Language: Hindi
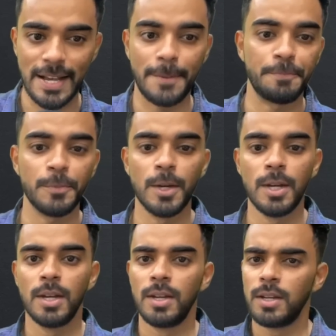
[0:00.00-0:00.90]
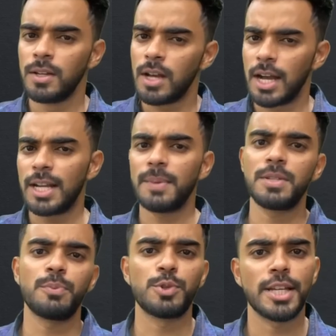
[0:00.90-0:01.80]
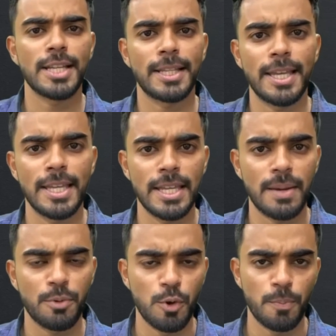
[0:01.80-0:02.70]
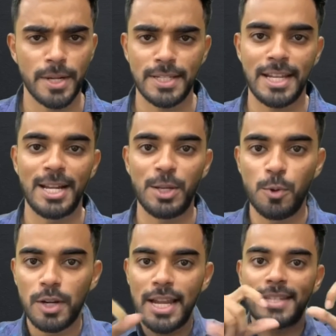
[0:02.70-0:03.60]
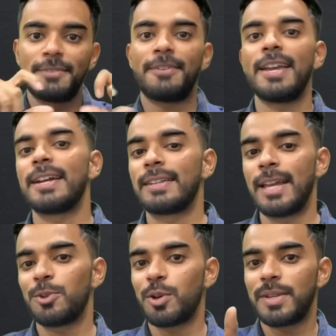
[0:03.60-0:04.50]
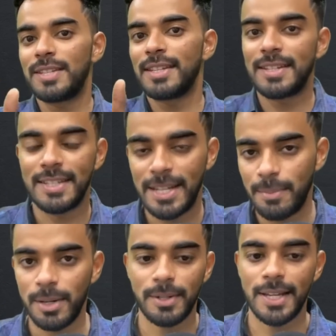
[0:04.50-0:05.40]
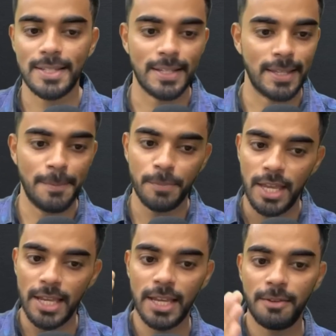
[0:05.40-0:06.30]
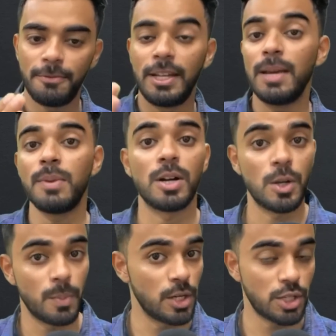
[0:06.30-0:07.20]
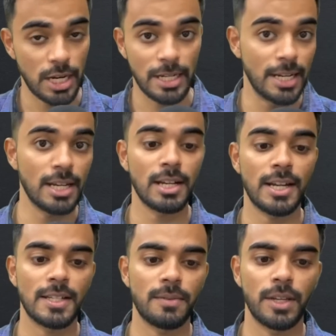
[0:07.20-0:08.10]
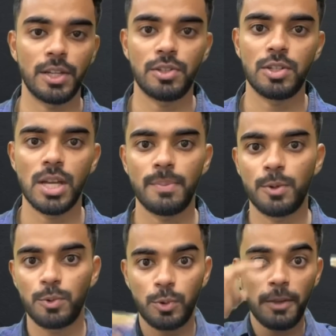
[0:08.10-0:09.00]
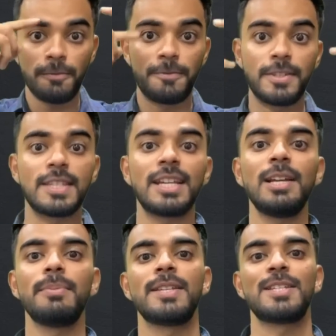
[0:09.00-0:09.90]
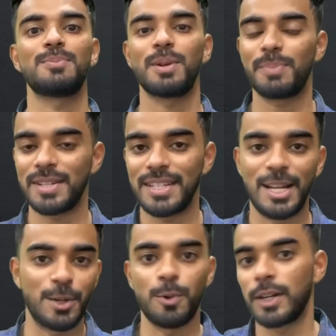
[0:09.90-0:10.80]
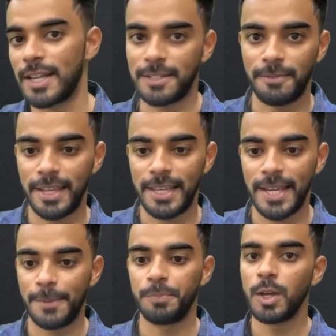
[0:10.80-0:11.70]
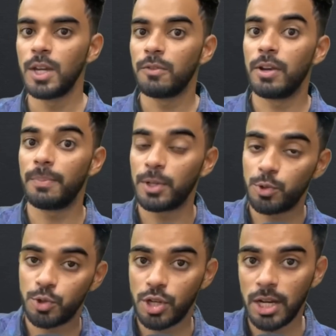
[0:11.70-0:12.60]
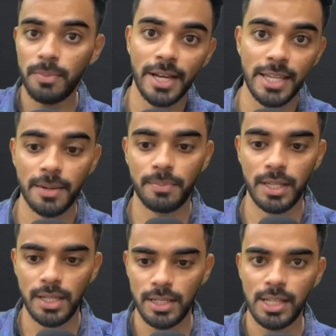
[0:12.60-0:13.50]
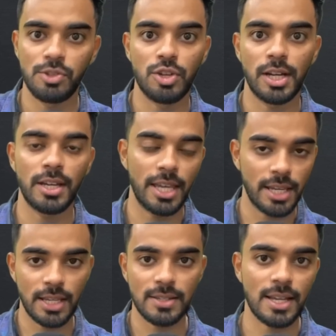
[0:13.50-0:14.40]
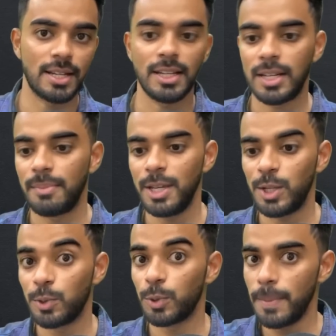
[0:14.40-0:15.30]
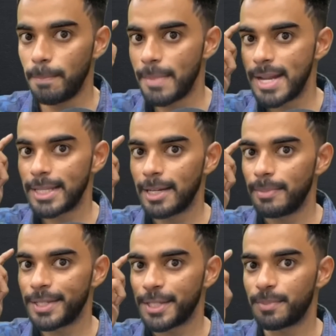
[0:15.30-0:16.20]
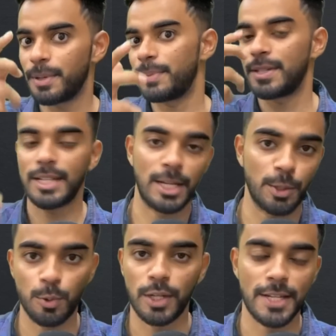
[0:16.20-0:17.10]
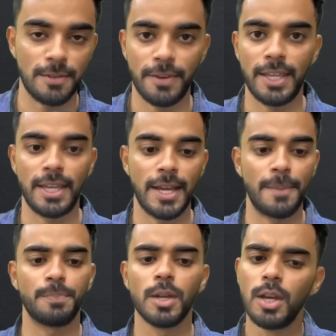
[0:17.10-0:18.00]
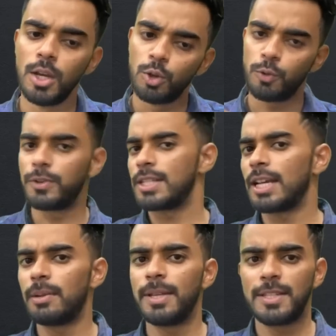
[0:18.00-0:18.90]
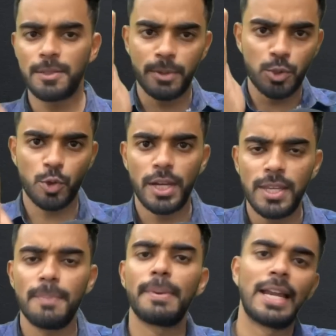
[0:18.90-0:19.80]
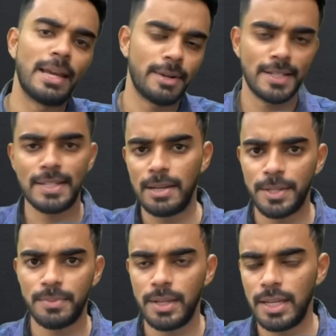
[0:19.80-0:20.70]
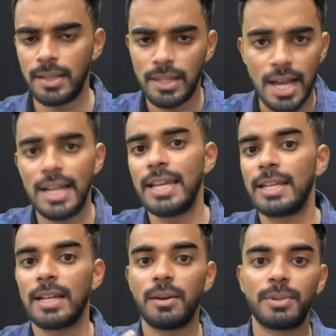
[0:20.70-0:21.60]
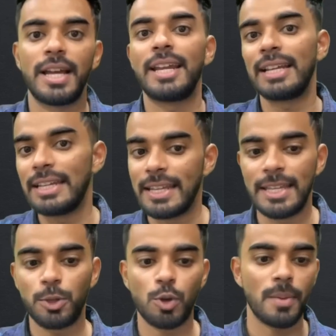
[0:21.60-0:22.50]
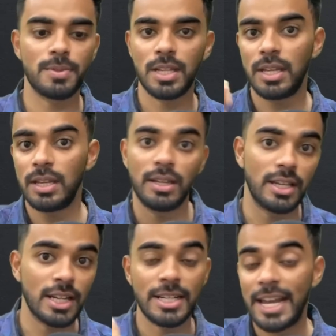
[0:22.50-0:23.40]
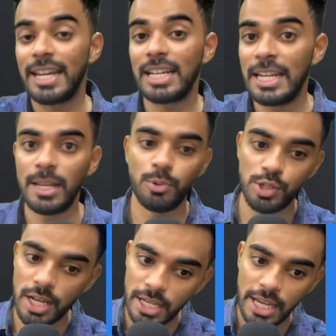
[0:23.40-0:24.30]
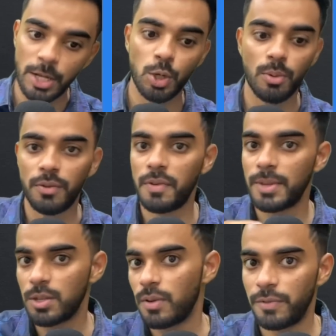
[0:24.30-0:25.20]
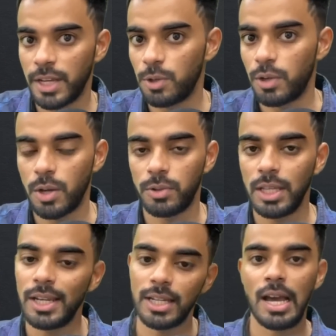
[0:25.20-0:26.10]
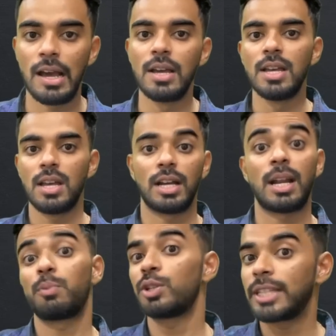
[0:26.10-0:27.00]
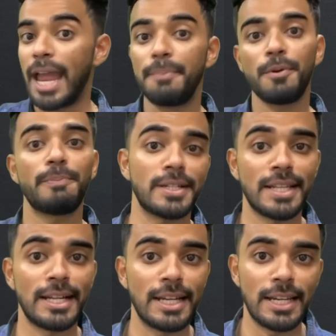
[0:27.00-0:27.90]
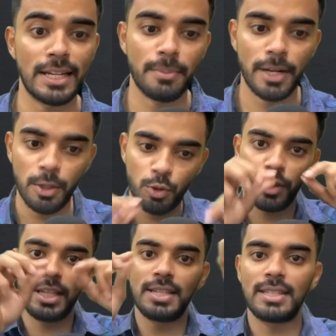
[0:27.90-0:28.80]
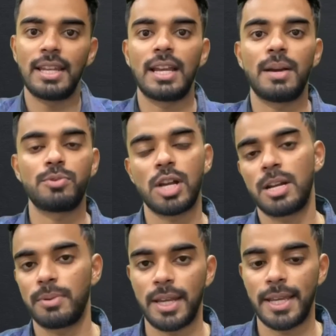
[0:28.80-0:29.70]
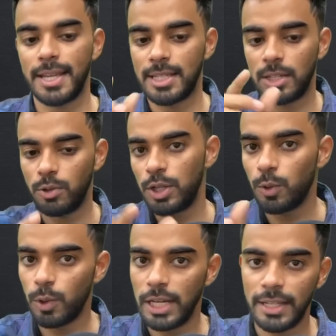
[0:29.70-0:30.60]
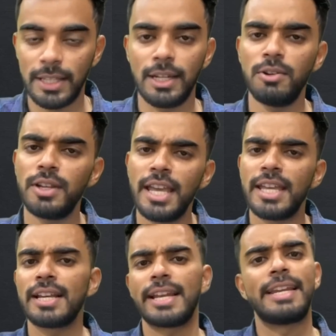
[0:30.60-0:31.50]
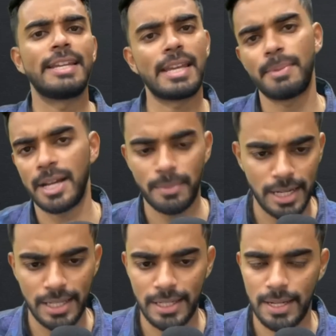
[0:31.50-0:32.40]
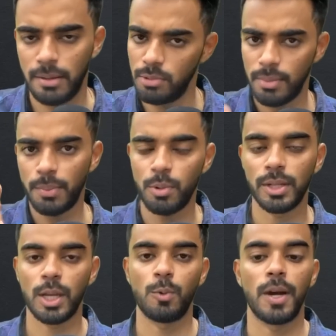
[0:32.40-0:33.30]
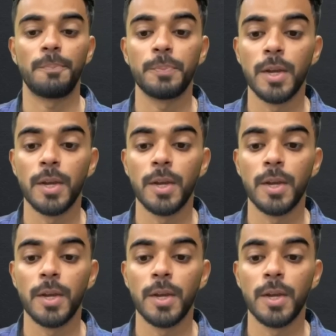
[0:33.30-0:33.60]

का अगर आपसे पूछा जाता है कि आपको पर्सनालिटी को क्लासिफाई करना है तो आप इस तरह से टेबल बना सकते हैं एक है विलियम हर्बर शेल्डन का क्लासिफिकेशन जहाँ पर उन्होंने फिजिकल बेसिस पर पर्सनालिटी को क्लासिफाई किया है वहीं पर जो जंग भाई है अपने है ना जंग एक इंसान का नाम है इन्होंने मेंटल बेसिस पर पर्सनैलिटी को क्लासीफाई किया है तो फिजिकल बेसिस पर जो है ये पहले हमारे सिलेबस में था लेकिन अब डायरेक्टली नहीं है तो आपसे है ना डायरेक्टली नहीं पूछेगा कि एंडोमॉर्फिमिज्म ऑफ एक्टो क्या होती है लेकिन हाँ अगर आपको टाइप ऑफ पर्सनैलिटी लिखना पड़े तो इस तरह का आप चार्ट बना के आ जाना और इनको लिख देना और एक एक लाइन इनके बारे में लिख देना अभी मैं आपको बताऊँगा